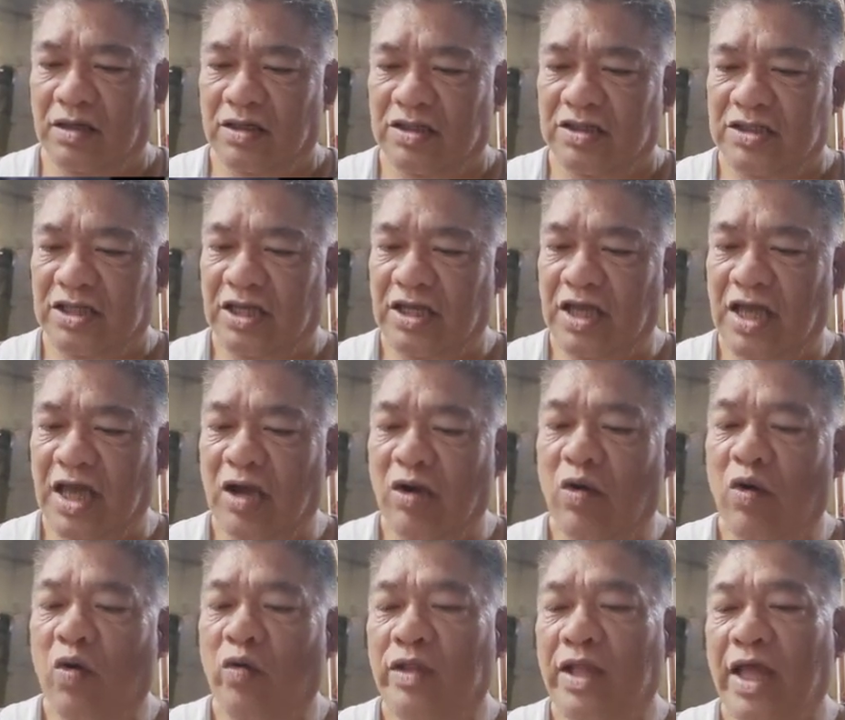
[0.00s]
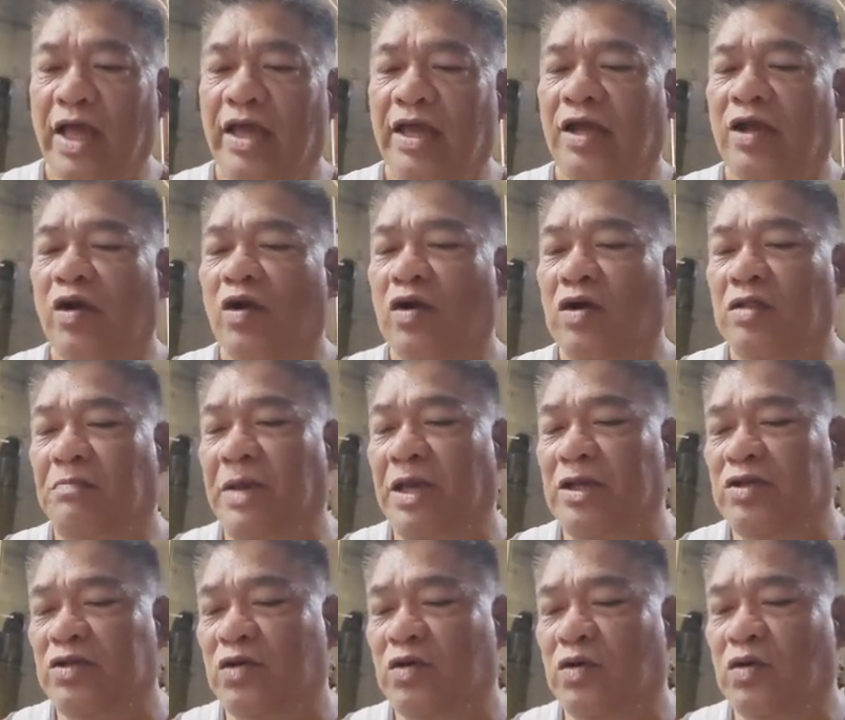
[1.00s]
Sige, ang uunahin ko,
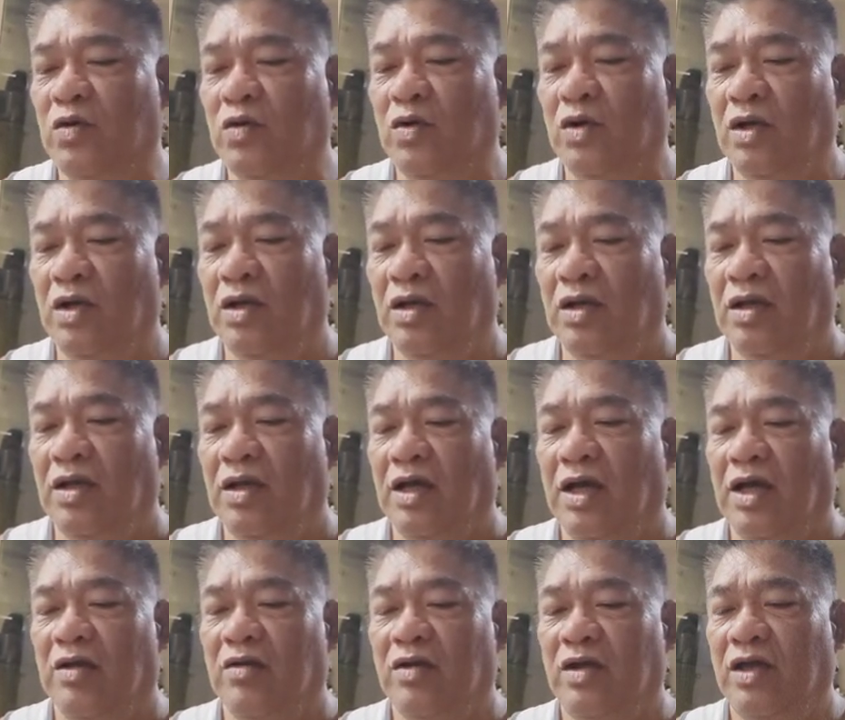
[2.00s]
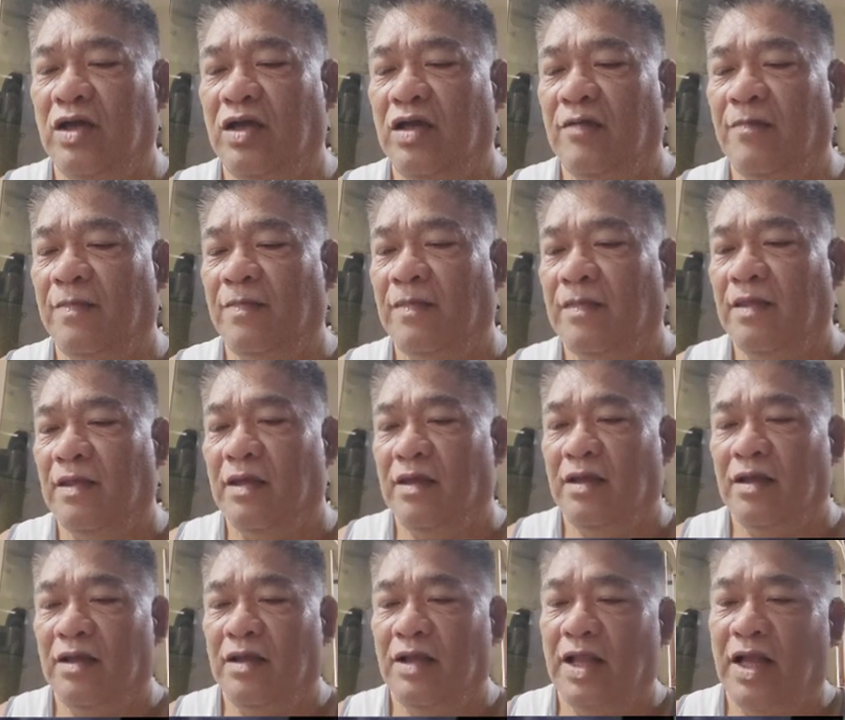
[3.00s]
medyo, ano eh,
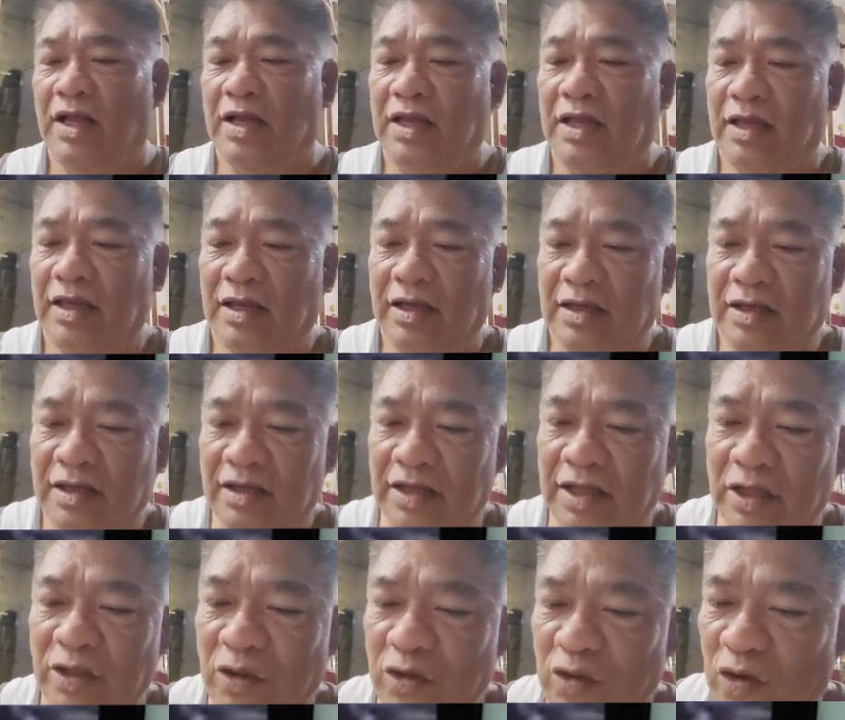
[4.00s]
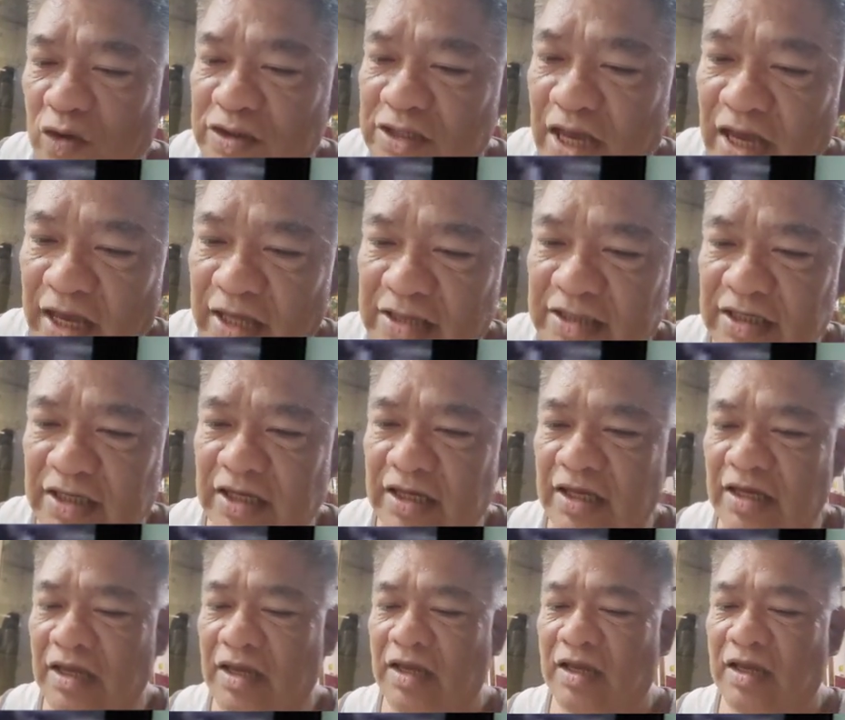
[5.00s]
laging nanonood sa akin si,